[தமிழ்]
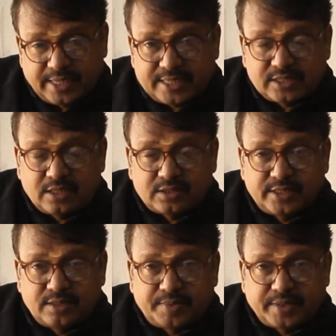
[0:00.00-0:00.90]

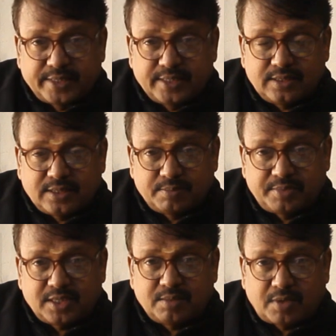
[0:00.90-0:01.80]
லேட்டரலாக திங்க் பண்ணி
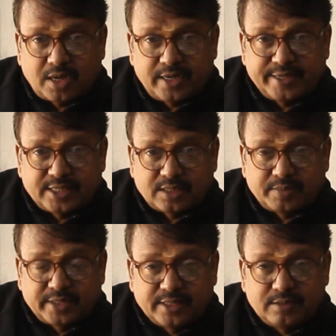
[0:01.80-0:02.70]
இப்போ இருக்க மார்க்கெட்டுக்கு
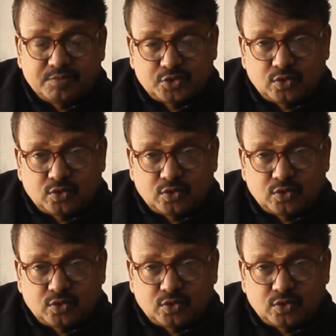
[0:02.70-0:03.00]
ஏற்ற மாதிரி